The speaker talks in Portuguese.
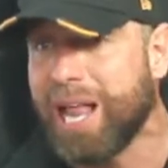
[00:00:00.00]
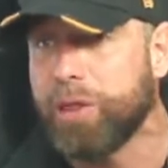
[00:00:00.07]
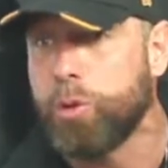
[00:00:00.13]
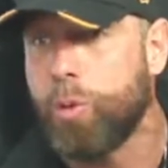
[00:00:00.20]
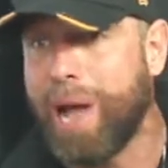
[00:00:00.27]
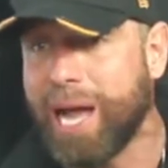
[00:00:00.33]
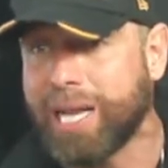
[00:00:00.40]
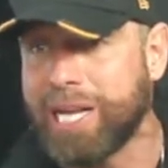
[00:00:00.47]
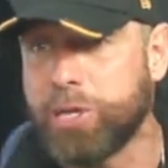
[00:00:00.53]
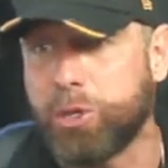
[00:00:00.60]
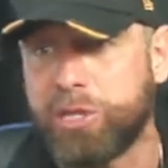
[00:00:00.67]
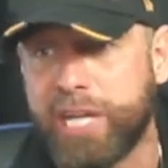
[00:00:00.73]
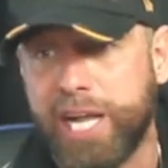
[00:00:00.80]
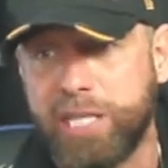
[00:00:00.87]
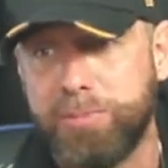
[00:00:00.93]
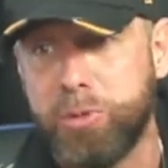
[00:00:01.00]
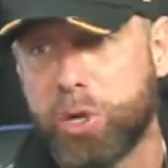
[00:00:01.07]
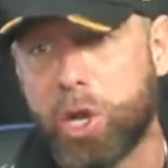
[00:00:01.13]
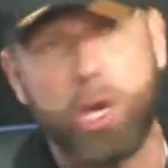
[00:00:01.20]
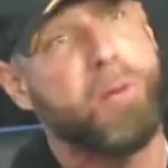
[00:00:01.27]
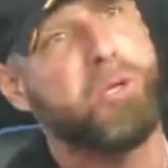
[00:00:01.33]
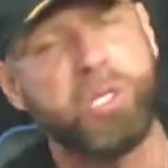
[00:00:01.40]
do Acre, andou 3 mil
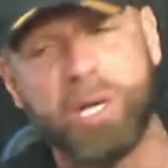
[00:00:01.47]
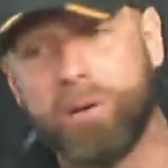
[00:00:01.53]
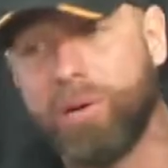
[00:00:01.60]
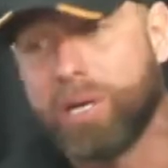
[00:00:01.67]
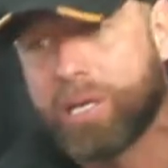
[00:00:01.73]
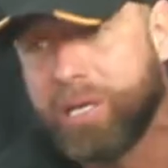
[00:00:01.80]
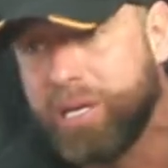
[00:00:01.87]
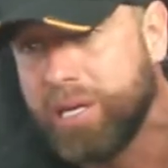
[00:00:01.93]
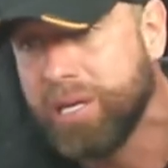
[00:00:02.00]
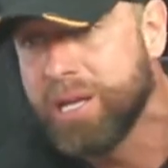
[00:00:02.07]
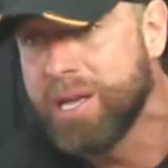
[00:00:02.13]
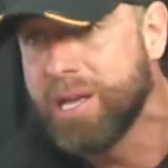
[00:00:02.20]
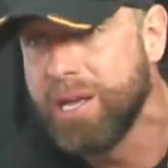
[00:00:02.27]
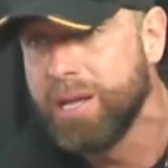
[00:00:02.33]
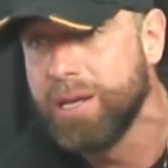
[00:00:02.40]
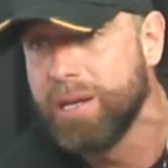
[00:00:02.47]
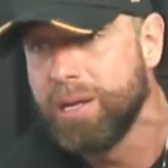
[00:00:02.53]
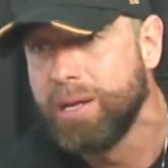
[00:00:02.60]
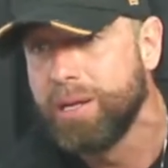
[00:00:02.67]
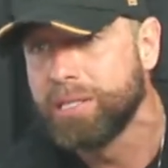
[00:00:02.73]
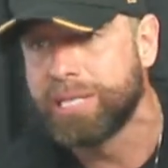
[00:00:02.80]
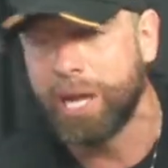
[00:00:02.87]
quilômetros, chegou aqui.
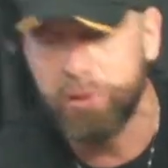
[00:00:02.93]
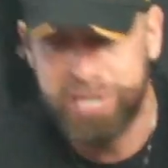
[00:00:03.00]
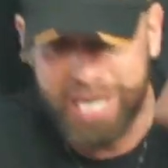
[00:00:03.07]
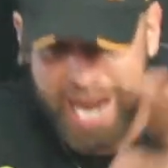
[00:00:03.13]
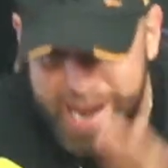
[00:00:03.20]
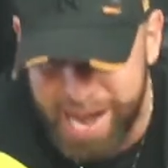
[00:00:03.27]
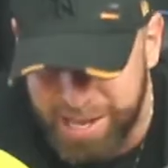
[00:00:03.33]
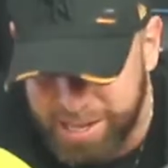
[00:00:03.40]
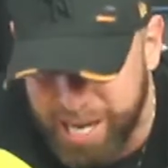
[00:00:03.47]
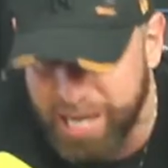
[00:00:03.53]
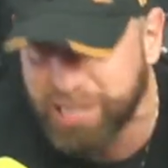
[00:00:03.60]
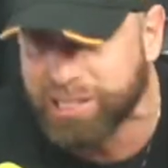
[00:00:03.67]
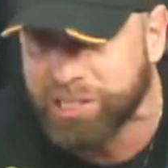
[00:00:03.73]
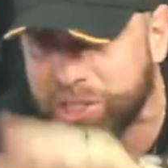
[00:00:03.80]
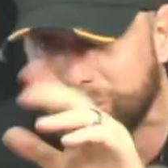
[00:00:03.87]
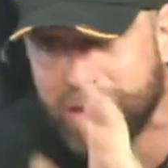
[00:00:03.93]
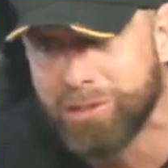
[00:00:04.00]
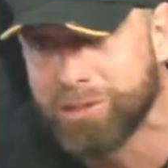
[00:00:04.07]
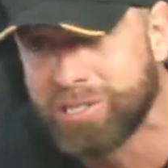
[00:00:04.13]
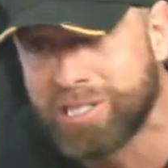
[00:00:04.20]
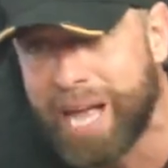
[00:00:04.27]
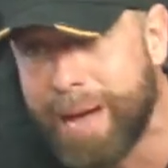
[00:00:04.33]
Saiu de lá na terça, chegou
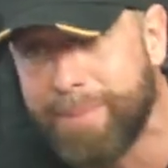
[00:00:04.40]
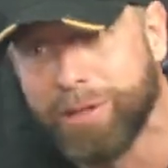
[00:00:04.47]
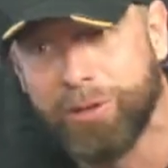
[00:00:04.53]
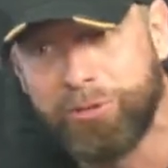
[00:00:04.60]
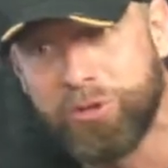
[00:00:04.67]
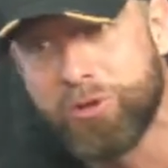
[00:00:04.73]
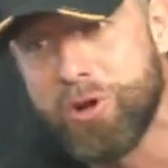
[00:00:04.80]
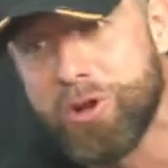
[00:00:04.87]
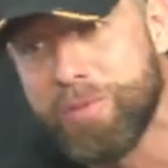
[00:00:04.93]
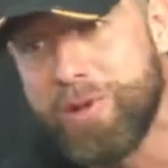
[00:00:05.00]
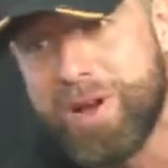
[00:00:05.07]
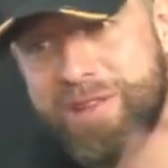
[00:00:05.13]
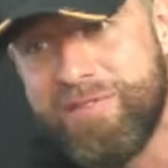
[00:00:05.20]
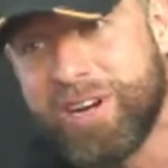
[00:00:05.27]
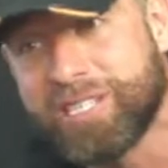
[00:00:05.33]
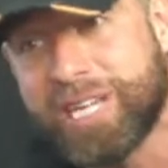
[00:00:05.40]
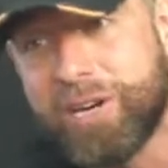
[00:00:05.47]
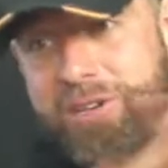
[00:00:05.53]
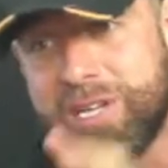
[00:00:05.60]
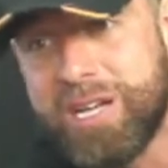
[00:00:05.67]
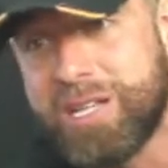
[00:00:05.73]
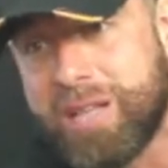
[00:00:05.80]
no sábado, ficou no meu
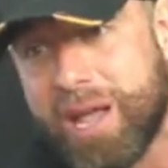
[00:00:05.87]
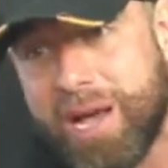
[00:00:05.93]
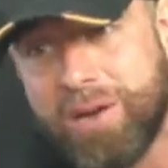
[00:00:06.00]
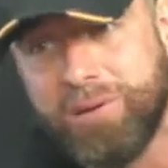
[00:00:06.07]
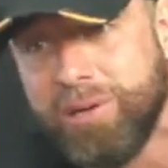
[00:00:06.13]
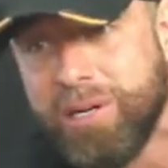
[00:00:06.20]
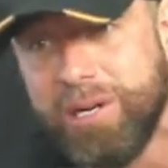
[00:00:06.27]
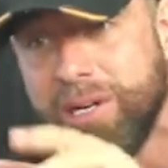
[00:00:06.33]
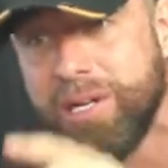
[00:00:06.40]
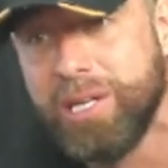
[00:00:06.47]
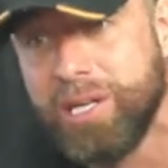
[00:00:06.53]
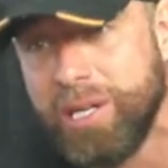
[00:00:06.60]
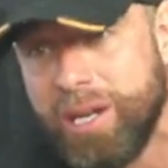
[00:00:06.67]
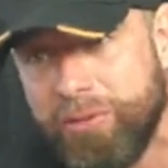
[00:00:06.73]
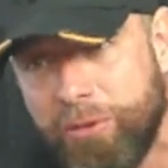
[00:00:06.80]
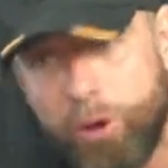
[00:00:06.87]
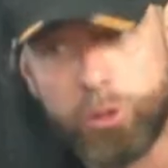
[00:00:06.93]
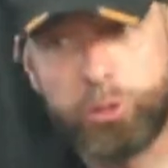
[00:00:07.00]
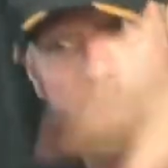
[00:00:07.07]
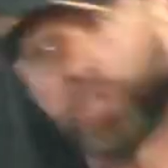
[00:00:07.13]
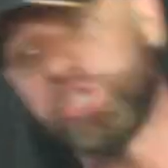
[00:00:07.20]
aniversário o dia inteiro. E voltou,